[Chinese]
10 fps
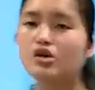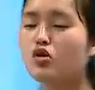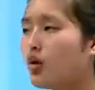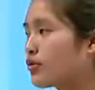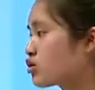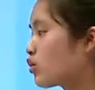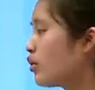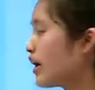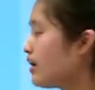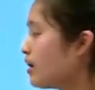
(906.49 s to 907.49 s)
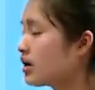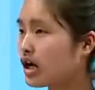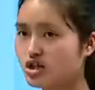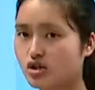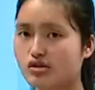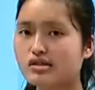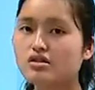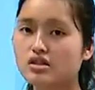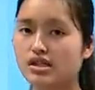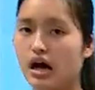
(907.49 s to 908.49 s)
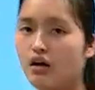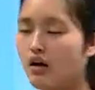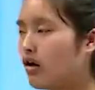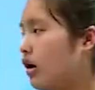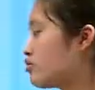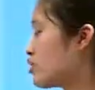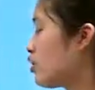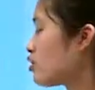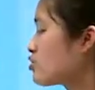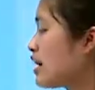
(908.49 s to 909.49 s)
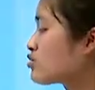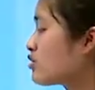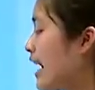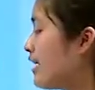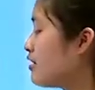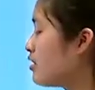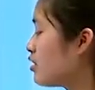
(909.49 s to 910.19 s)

因为我们说龟应该是有四只脚，好，最后算出来，